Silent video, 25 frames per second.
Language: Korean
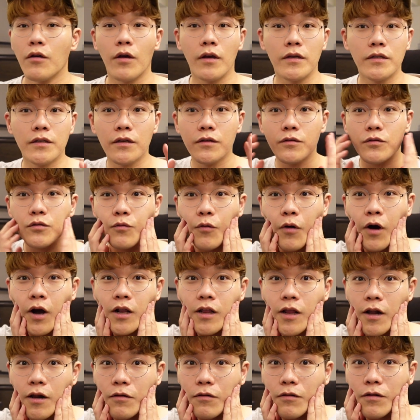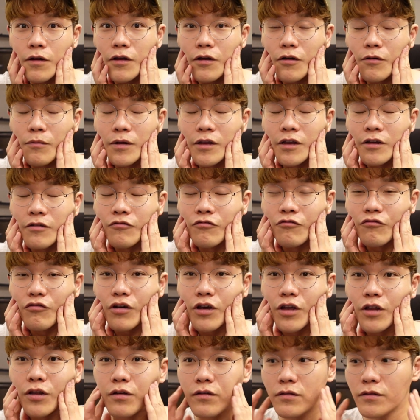굉장히 좀 황달 걸린 것 마냥
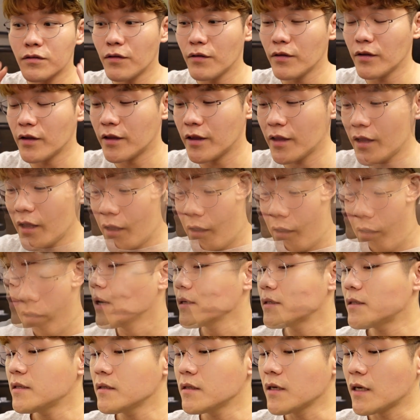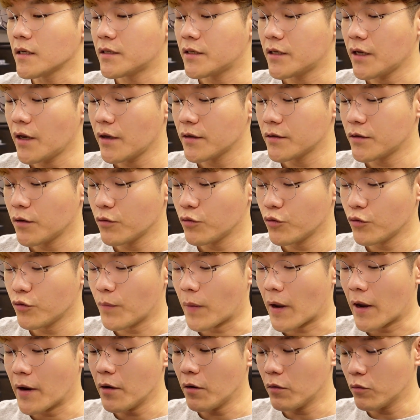누렇게 떴었는데 박스 자체에서도
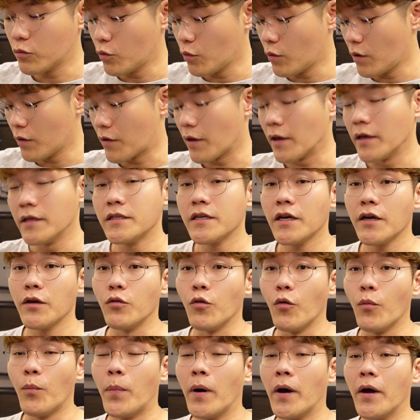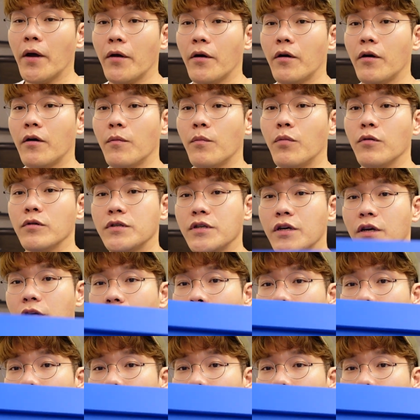매력도가 굉장히 높아요 보시게